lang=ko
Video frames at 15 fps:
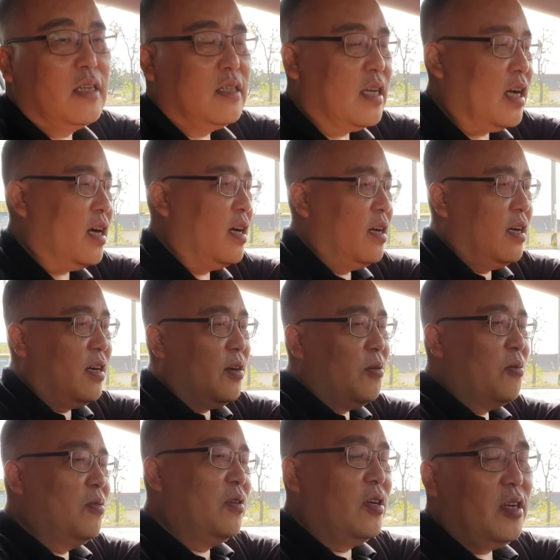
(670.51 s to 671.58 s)
자,
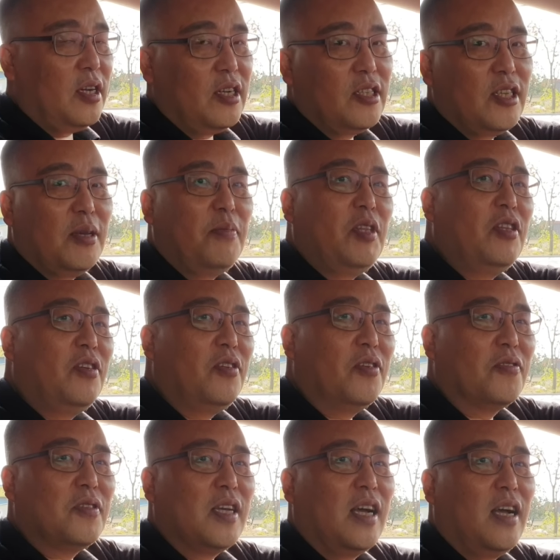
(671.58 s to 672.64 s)
오늘 재밌는
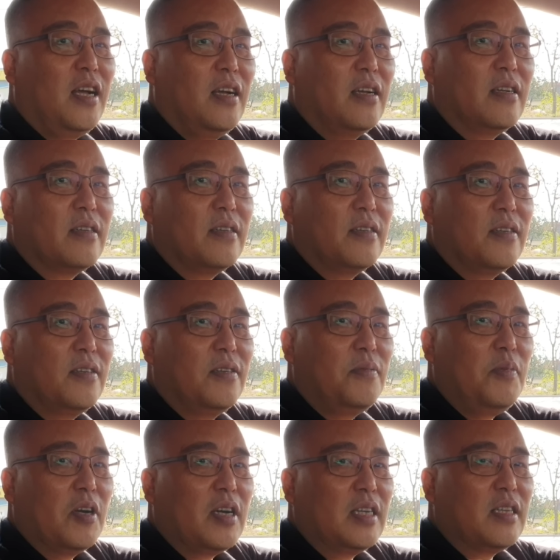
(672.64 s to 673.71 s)
영상 그
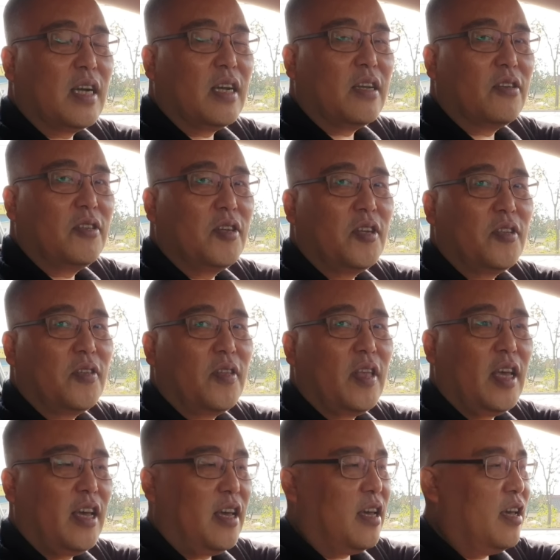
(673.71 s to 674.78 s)
몇 가지 가르쳐
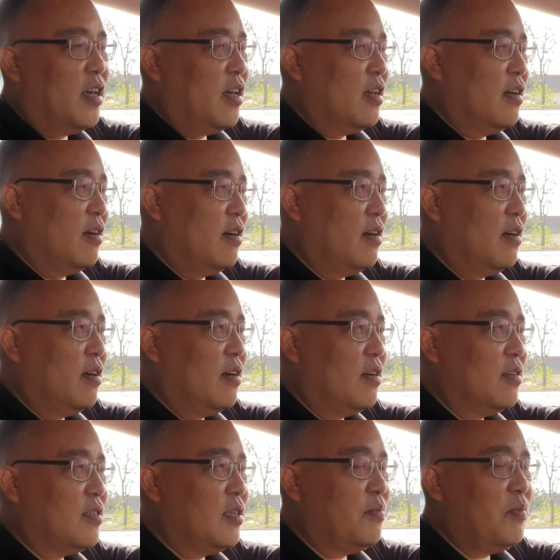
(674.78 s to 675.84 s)
드렸는데
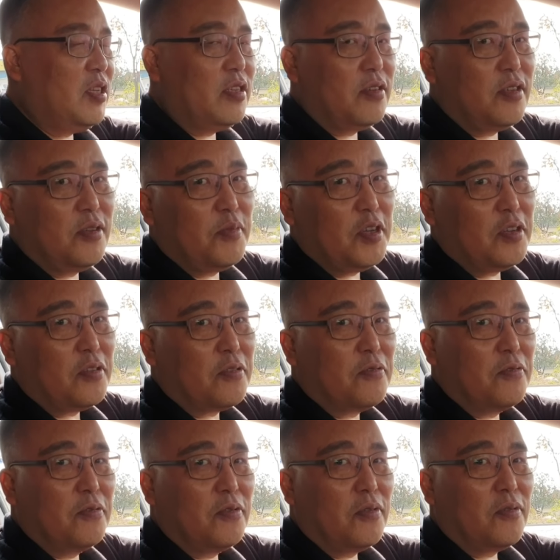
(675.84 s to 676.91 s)
어, 재미있으시면
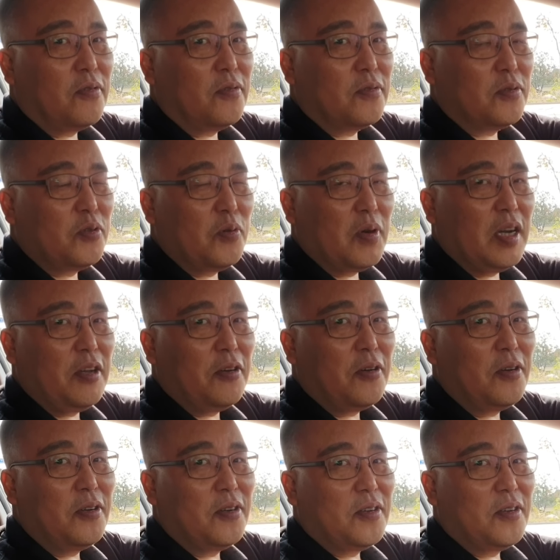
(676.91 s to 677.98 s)
구독, 좋아요,
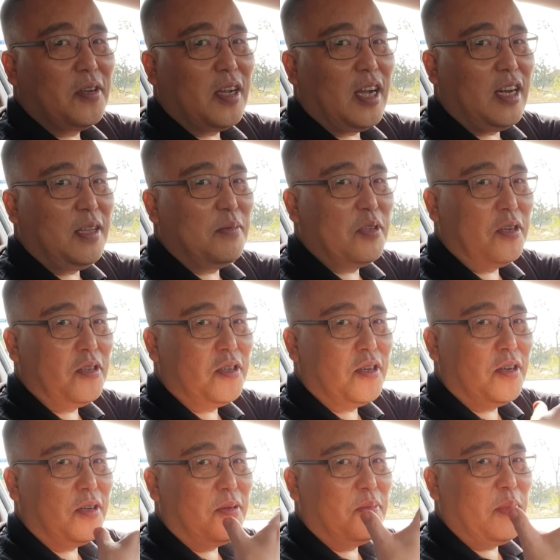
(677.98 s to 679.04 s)
알림
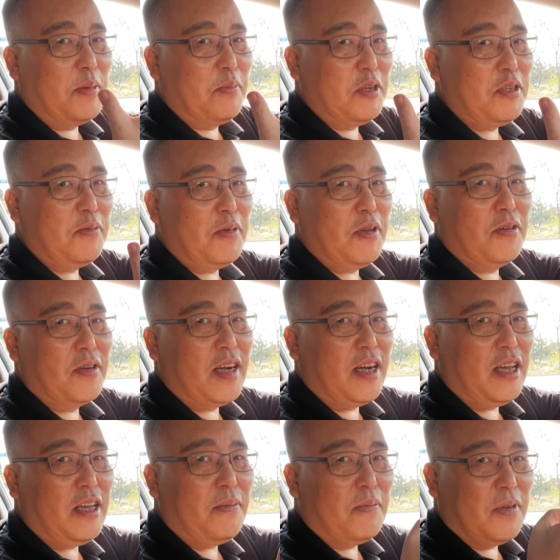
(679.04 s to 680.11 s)
설정, 멤버십 회원
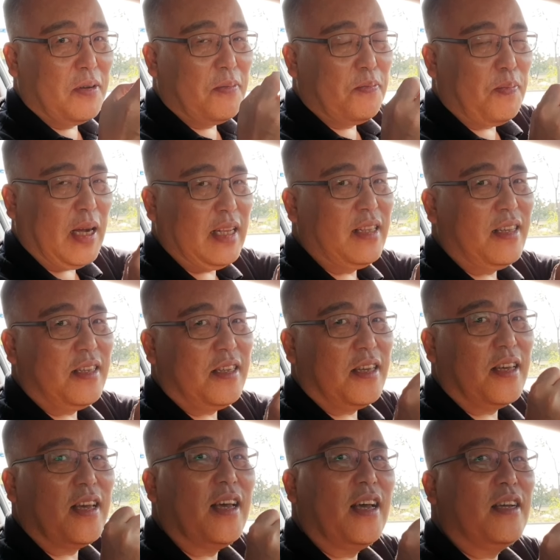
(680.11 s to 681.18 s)
가입 반드시
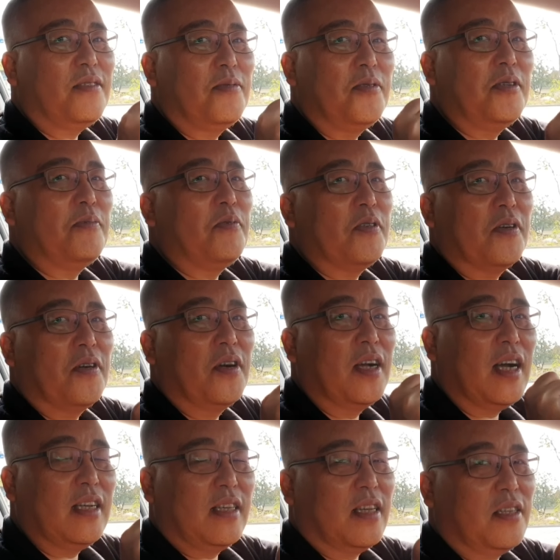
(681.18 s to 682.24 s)
해 주십시오
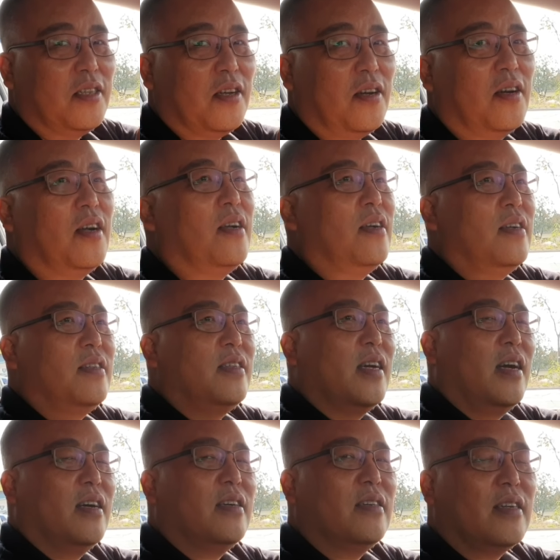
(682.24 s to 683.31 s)
아시겠죠
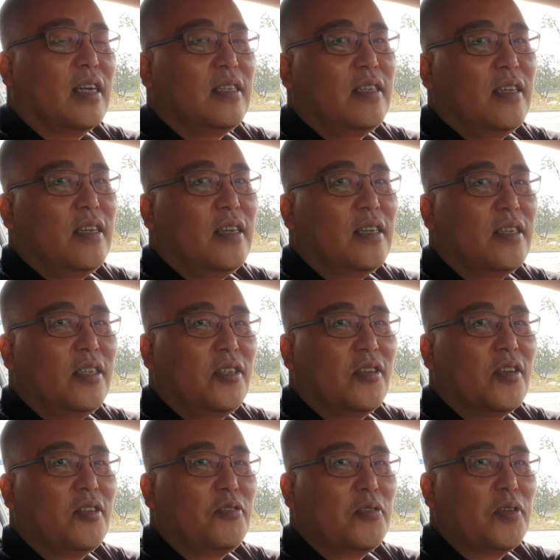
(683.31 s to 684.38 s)
자 끝까지
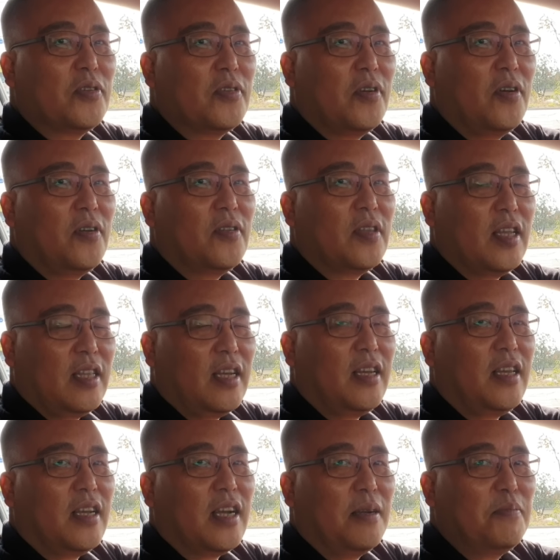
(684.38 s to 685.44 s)
시청해 주셔서
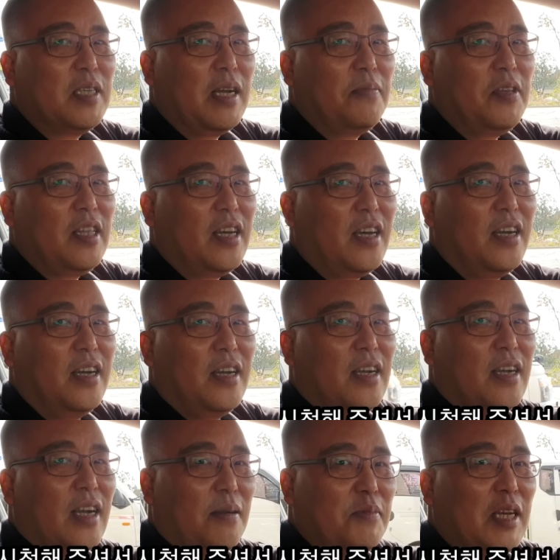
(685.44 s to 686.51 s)
대단히 감사합니다
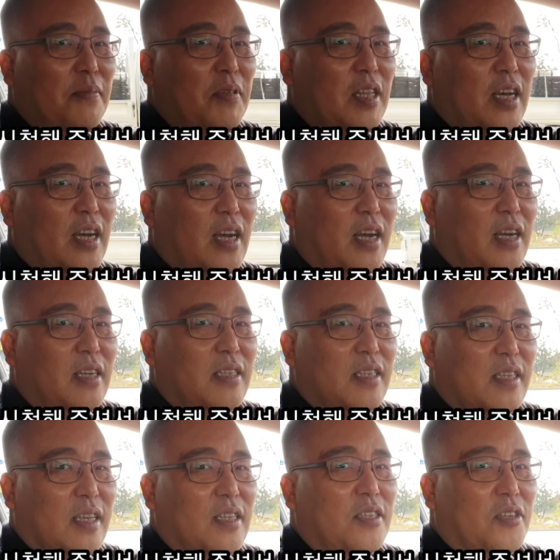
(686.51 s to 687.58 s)
감사합니다
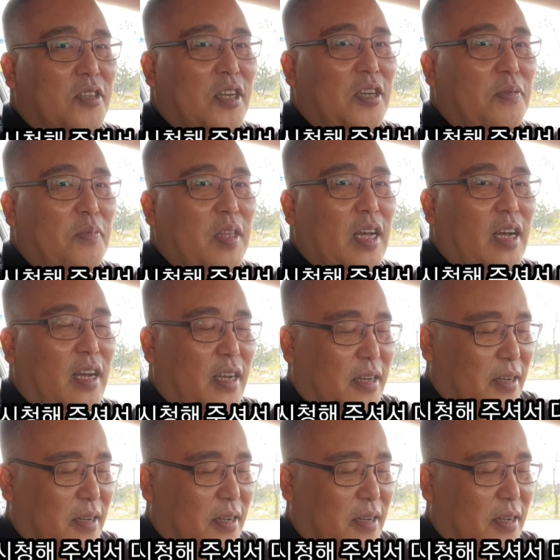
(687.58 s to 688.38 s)
지산전장입니다